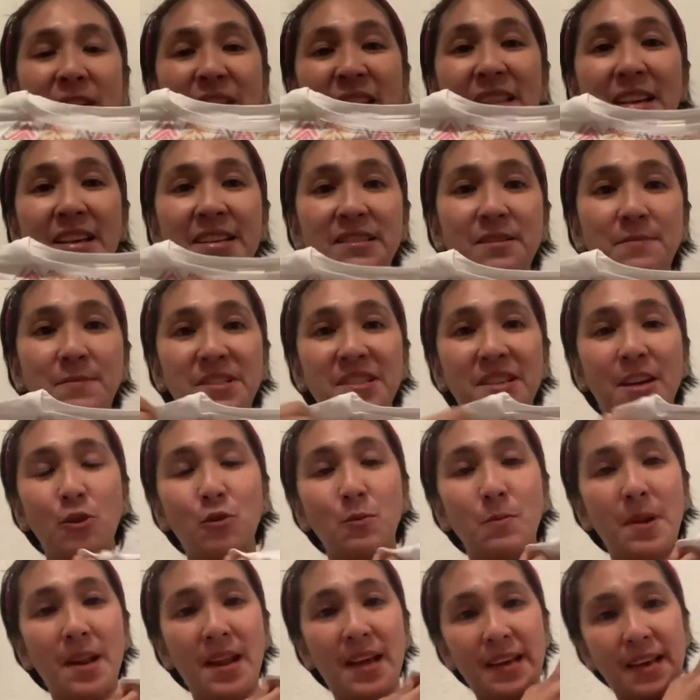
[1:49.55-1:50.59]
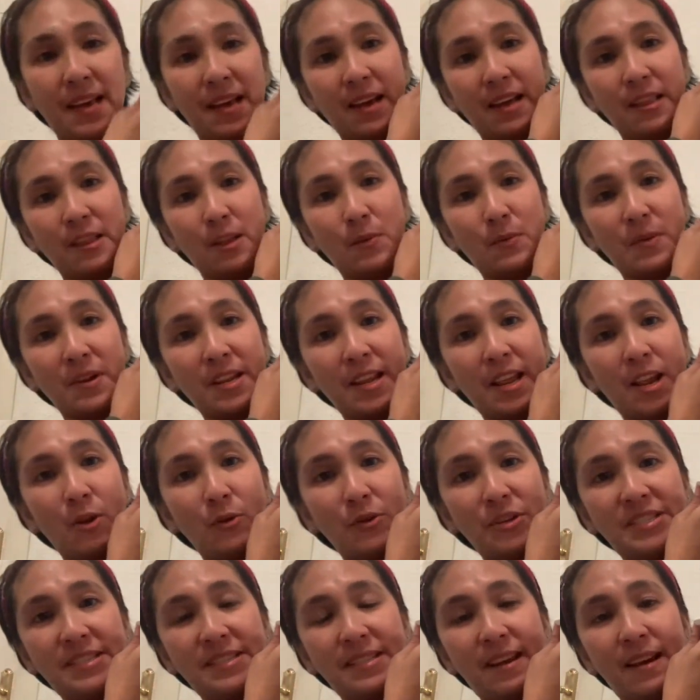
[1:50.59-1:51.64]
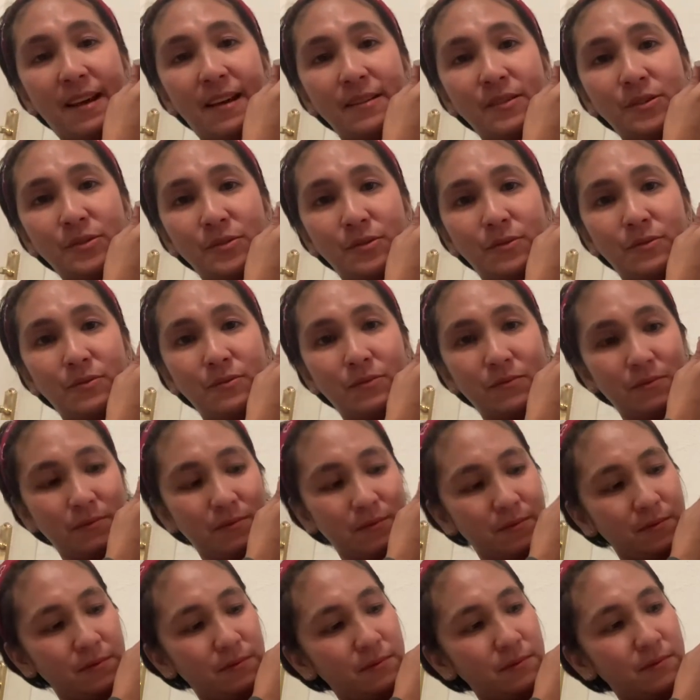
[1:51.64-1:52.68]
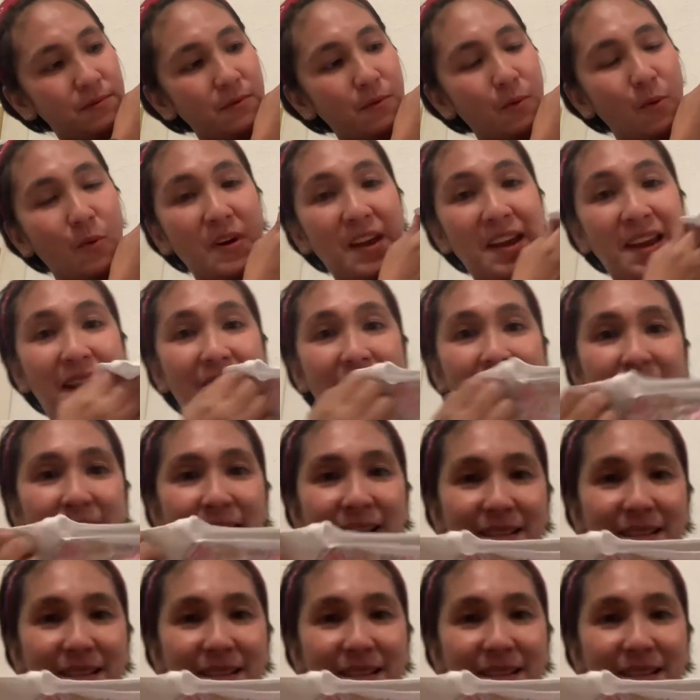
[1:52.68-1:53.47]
Hindi kasi masyadong malaki ang katawan ni Eloisa. So, okay lang.